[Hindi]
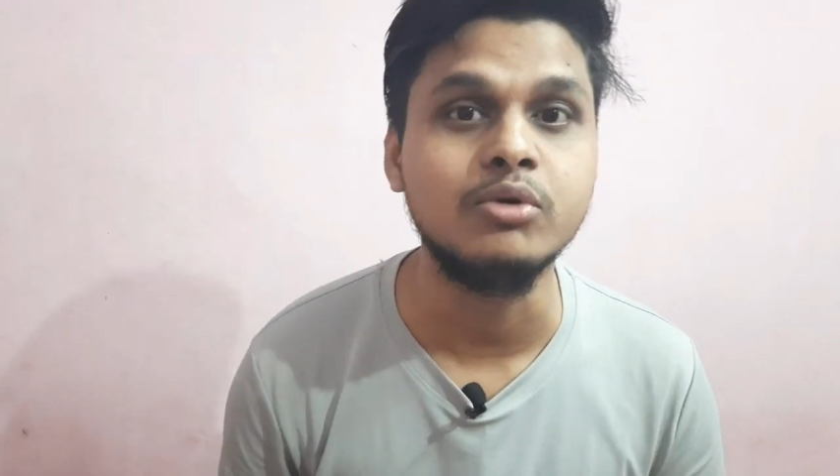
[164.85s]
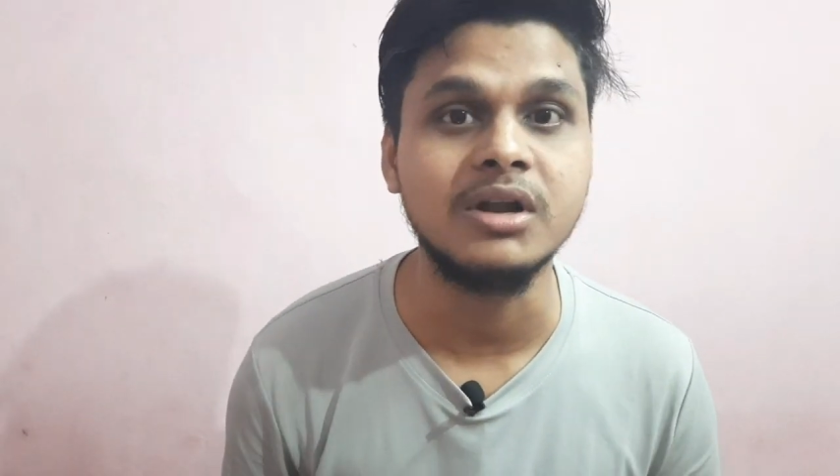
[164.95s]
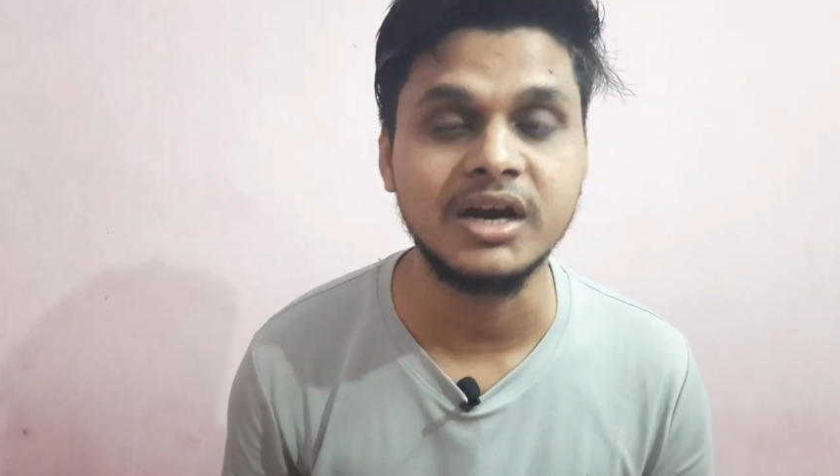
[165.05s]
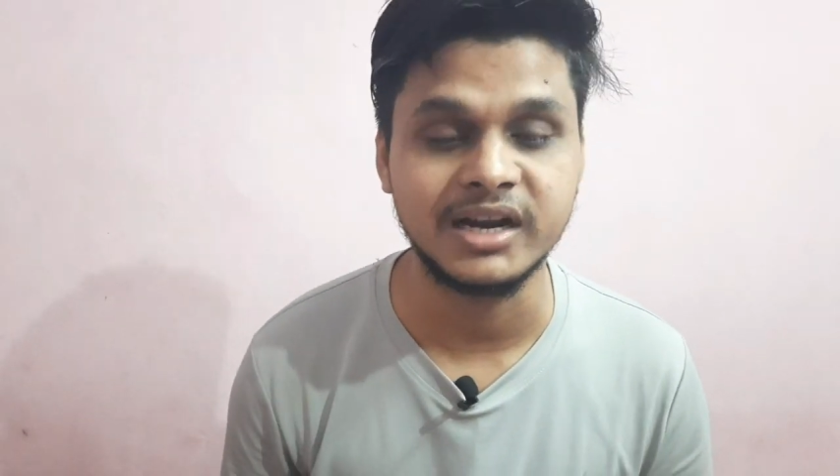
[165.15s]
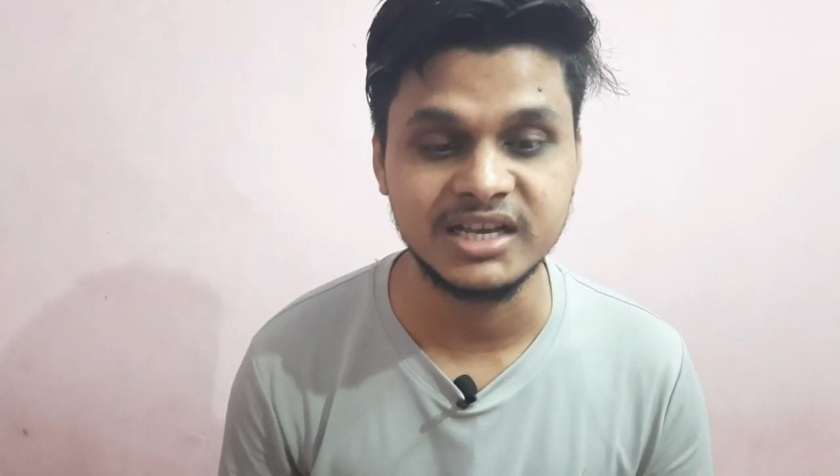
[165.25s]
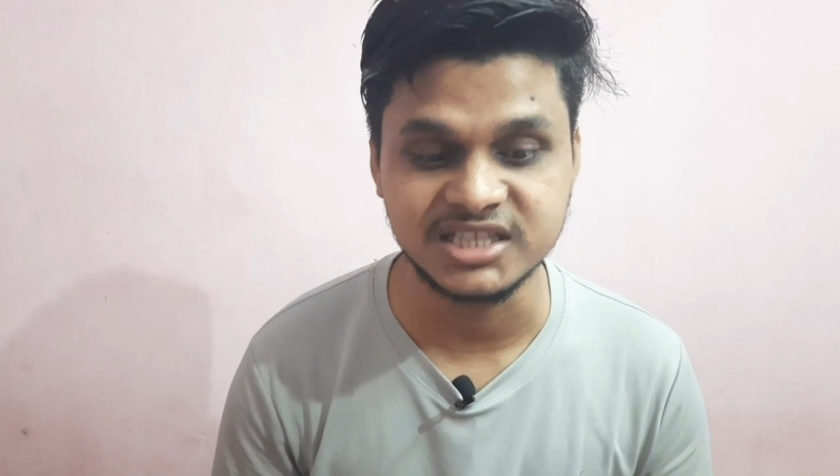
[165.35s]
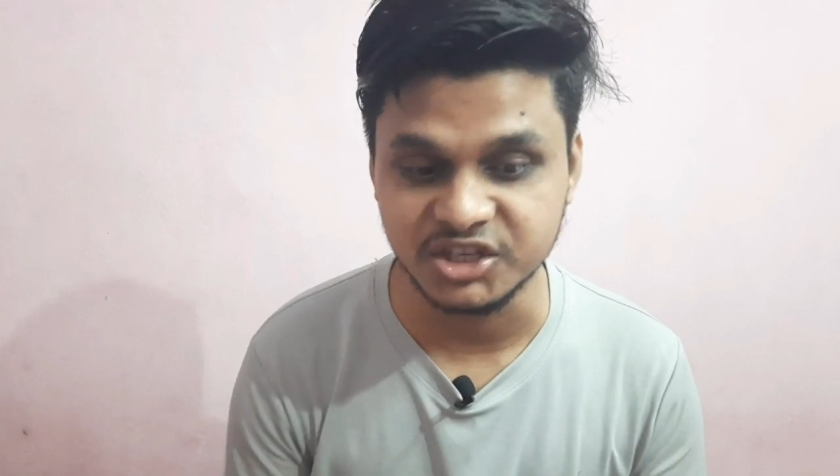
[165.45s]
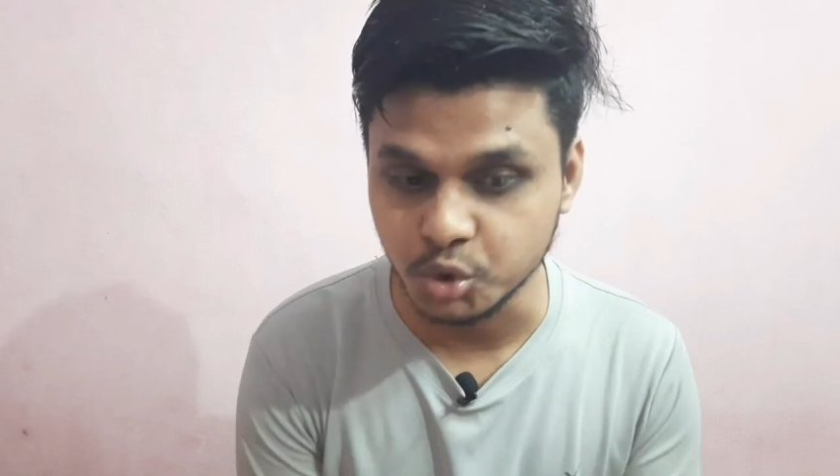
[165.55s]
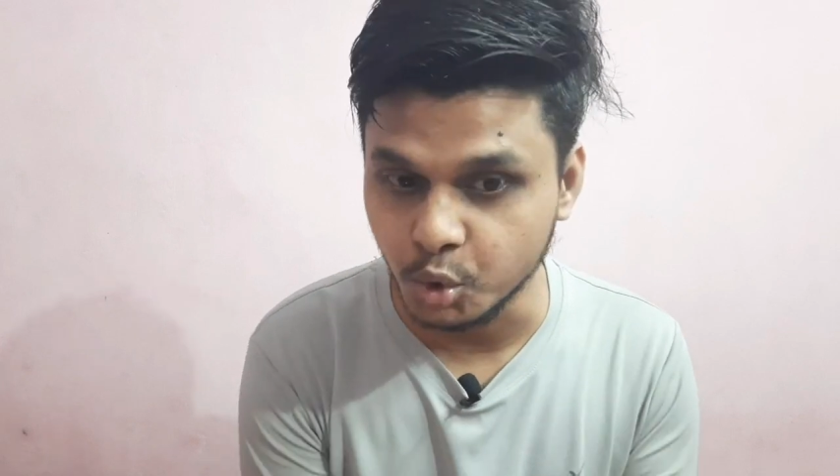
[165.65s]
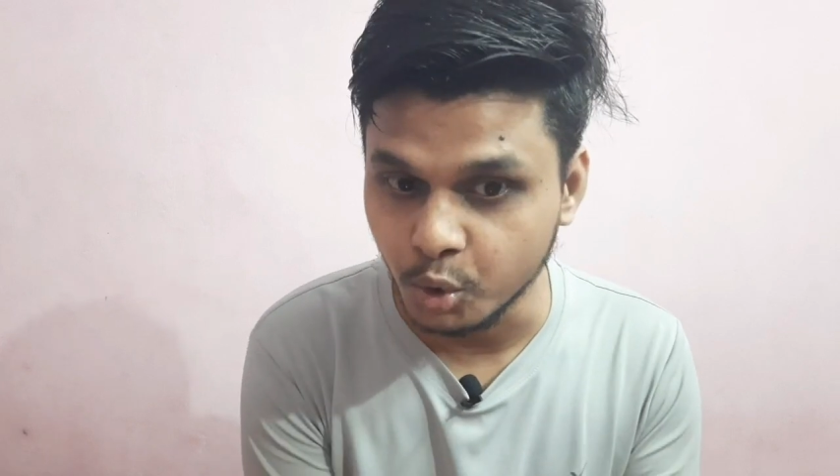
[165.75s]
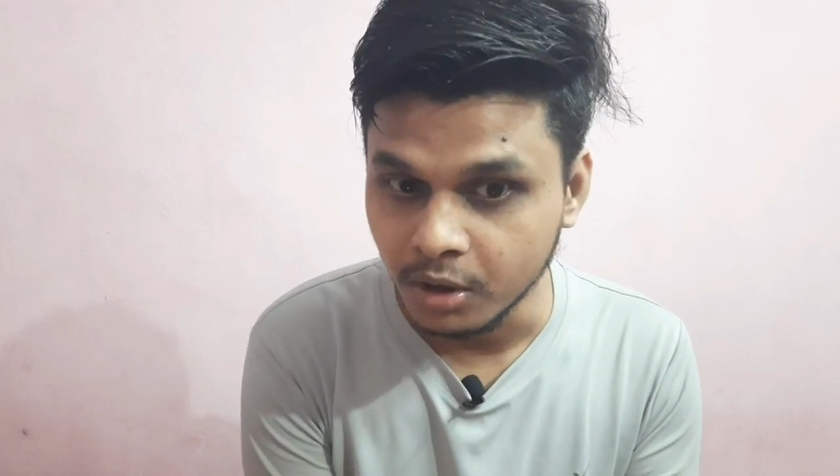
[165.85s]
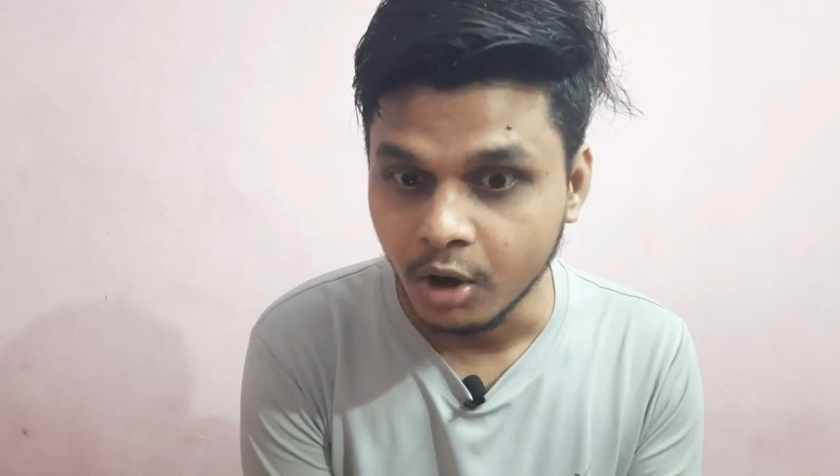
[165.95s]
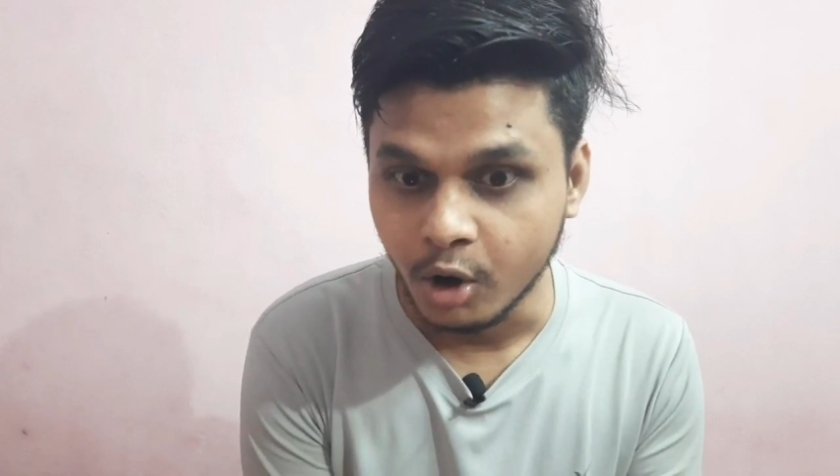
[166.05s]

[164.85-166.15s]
गुड लग रहा है चाहे जो